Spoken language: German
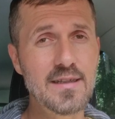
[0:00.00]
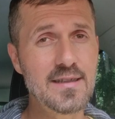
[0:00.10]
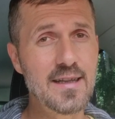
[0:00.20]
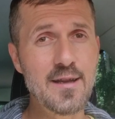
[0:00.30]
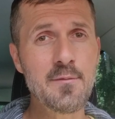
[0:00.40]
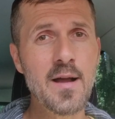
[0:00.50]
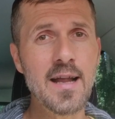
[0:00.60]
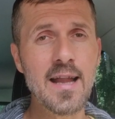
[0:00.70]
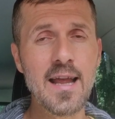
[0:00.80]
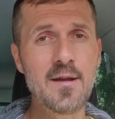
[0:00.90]
Das geht immer
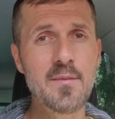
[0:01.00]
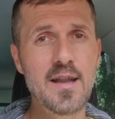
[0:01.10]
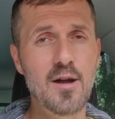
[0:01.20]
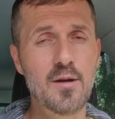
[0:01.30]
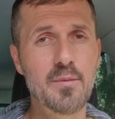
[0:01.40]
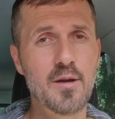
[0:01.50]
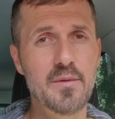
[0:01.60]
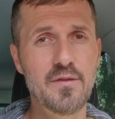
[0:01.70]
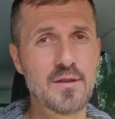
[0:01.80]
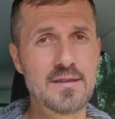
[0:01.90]
einher mit der
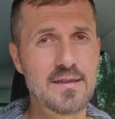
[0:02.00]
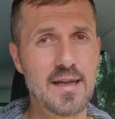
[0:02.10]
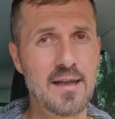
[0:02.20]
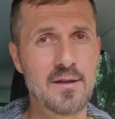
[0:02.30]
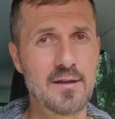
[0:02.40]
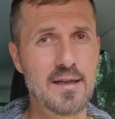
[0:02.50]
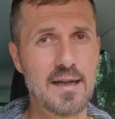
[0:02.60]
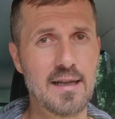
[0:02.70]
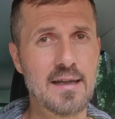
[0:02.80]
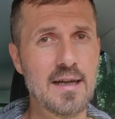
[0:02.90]
Abgabe von
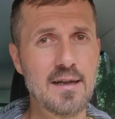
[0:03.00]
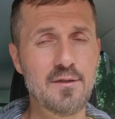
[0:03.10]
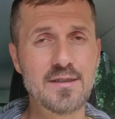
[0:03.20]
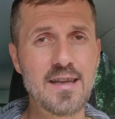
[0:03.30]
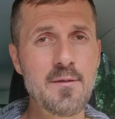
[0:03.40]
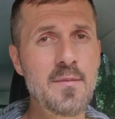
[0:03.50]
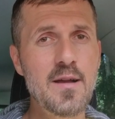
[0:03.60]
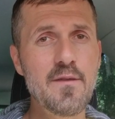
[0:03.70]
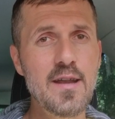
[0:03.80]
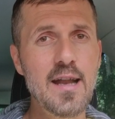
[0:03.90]
Seelenanteilen, was
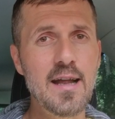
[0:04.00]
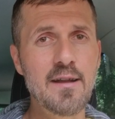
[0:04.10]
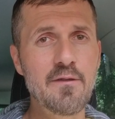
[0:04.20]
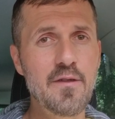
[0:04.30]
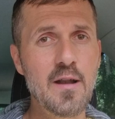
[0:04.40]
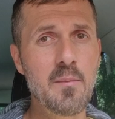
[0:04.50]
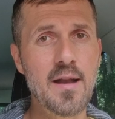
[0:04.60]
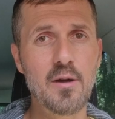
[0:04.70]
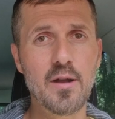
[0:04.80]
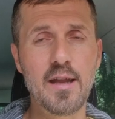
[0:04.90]
immer wieder in Filmen,
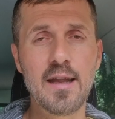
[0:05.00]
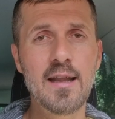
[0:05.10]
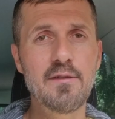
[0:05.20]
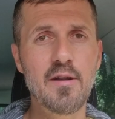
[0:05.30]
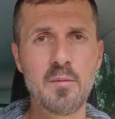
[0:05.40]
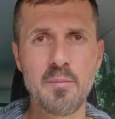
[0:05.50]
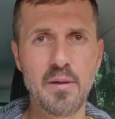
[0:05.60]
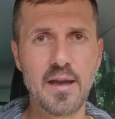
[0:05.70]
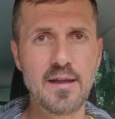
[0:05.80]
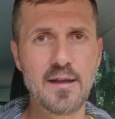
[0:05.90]
auch in Kinderfilmen
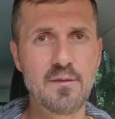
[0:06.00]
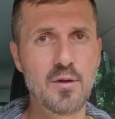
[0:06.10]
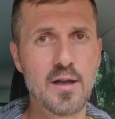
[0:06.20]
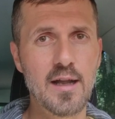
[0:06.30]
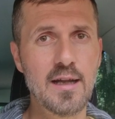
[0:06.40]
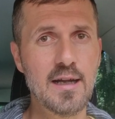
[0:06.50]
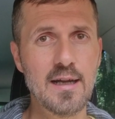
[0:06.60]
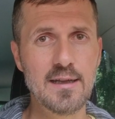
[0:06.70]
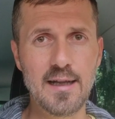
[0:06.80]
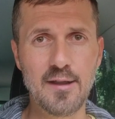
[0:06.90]
berichtet wurde.
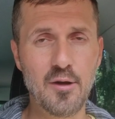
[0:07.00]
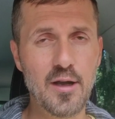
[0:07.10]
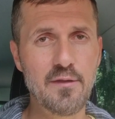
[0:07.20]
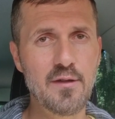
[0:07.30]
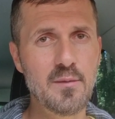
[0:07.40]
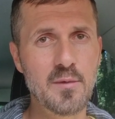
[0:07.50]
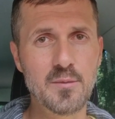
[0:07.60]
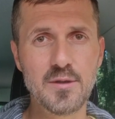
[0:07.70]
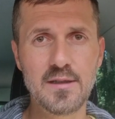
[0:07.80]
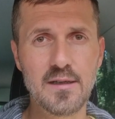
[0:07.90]
Der Teufel, man
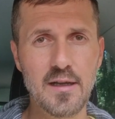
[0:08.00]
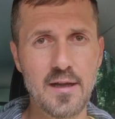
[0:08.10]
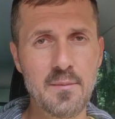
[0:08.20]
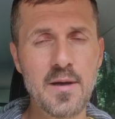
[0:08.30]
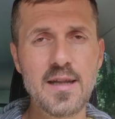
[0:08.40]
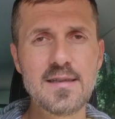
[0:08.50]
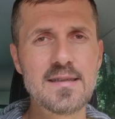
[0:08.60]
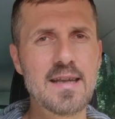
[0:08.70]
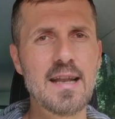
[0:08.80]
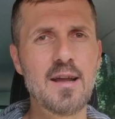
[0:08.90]
muss immer die
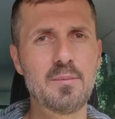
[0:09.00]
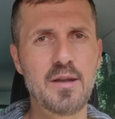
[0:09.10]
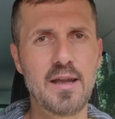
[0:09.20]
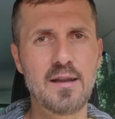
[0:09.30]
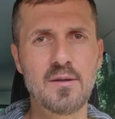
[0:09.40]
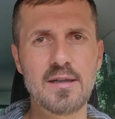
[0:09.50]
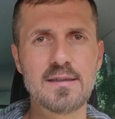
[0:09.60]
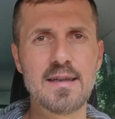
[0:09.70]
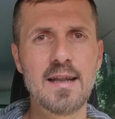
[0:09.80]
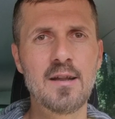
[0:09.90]
Seele abtreten oder
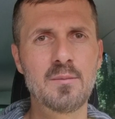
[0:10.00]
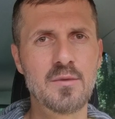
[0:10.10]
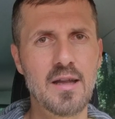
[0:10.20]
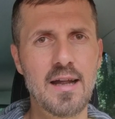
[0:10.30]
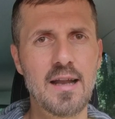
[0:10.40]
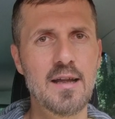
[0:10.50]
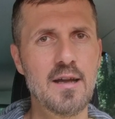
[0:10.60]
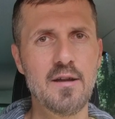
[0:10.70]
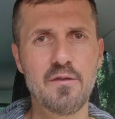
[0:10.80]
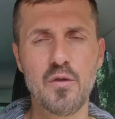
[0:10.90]
Seelenanteile
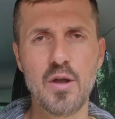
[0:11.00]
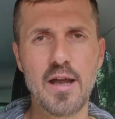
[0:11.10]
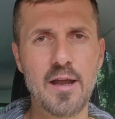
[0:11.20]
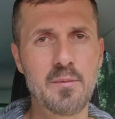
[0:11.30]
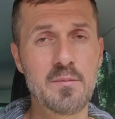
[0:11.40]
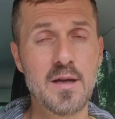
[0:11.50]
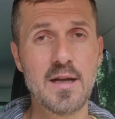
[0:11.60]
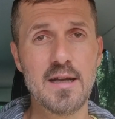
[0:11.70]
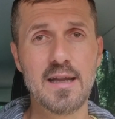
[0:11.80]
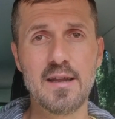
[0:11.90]
für eben
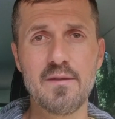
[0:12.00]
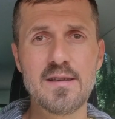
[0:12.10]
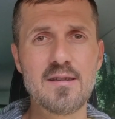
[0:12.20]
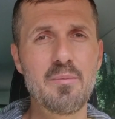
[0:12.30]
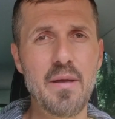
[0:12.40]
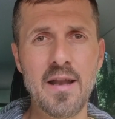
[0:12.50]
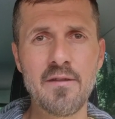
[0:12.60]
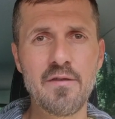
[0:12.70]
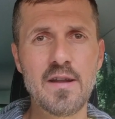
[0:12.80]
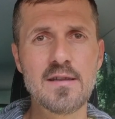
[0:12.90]
gewisse
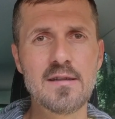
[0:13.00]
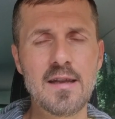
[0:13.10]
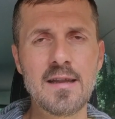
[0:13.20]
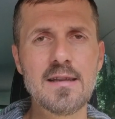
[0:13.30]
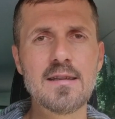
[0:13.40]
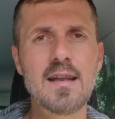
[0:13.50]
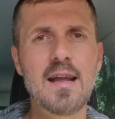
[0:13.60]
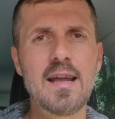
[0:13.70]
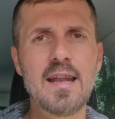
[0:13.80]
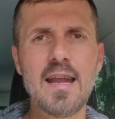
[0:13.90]
Benefits in dieser
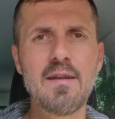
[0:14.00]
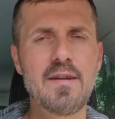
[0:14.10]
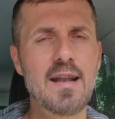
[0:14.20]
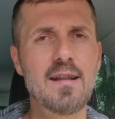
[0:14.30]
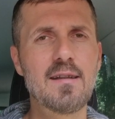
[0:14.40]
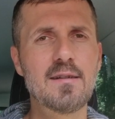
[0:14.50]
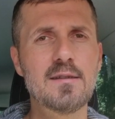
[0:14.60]
3D-Welt.